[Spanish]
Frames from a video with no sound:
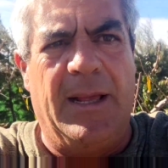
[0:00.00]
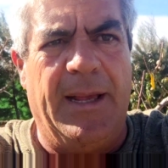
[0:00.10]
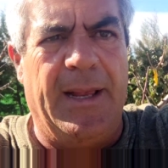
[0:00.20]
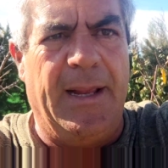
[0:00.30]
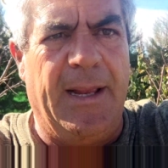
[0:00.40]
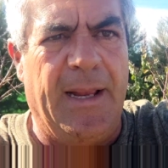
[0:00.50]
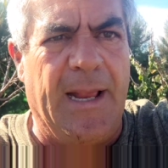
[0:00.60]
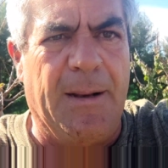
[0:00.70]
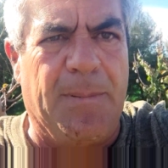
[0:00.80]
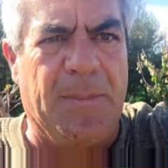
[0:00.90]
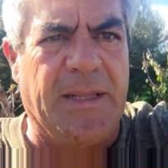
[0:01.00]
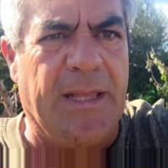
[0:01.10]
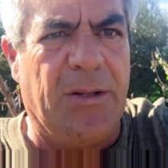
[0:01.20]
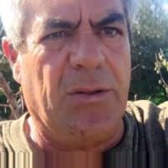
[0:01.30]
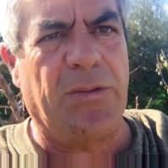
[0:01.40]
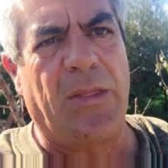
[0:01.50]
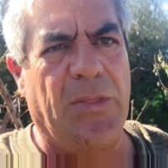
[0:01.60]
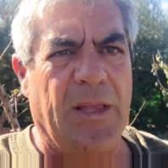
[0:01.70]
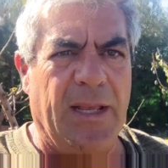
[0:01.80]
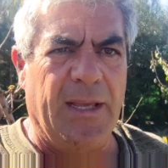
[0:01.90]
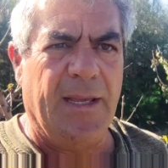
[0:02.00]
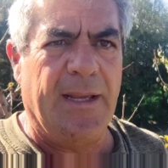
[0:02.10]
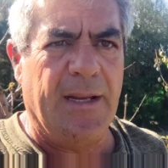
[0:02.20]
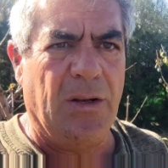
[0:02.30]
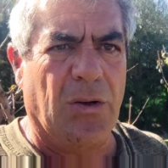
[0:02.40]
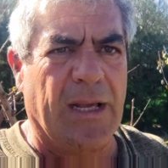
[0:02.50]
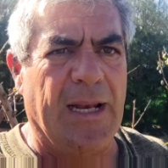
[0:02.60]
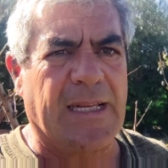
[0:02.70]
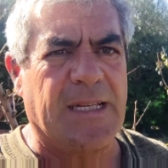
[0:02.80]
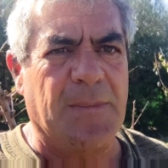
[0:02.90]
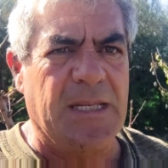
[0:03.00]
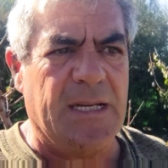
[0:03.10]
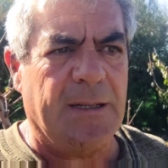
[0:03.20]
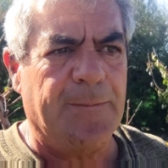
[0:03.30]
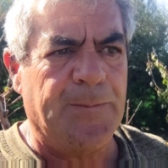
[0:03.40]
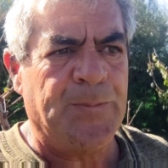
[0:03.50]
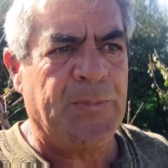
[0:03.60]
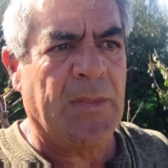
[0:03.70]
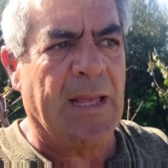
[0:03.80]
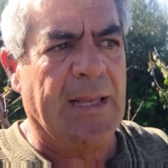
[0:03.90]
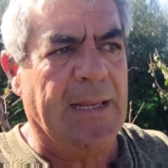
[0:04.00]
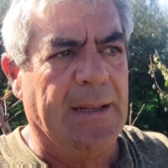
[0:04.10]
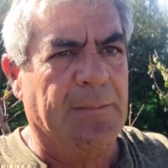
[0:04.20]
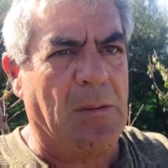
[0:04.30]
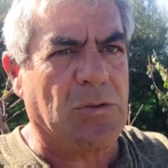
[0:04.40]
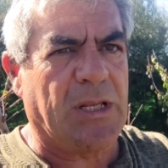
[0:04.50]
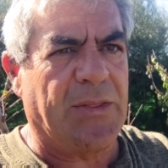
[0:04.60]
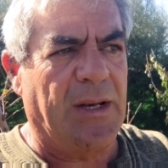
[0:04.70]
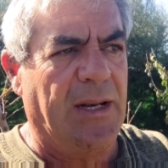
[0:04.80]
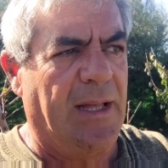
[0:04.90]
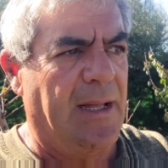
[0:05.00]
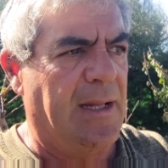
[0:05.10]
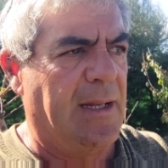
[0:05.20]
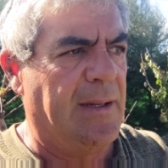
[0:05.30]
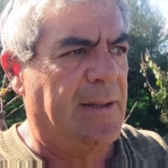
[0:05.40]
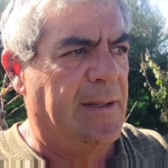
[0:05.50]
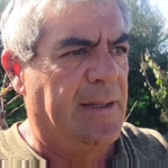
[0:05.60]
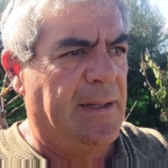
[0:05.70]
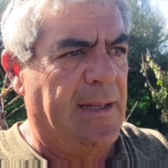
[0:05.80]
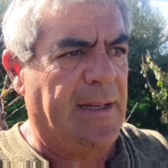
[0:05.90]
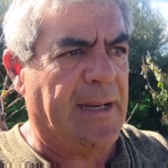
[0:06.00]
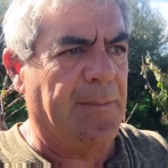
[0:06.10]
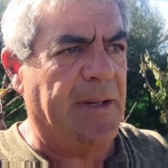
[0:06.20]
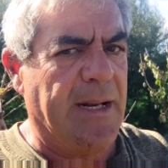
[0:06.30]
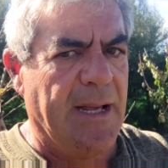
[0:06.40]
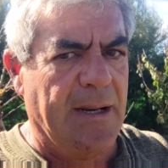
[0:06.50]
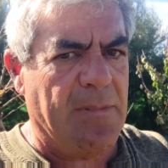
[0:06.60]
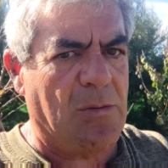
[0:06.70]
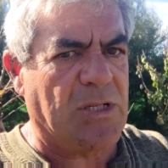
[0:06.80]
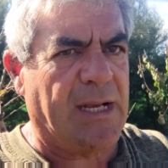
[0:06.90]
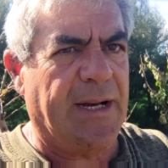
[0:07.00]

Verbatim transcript: eh, el pepitero desde lo que es la semilla, vamos a hacerla eh, germinar, vamos a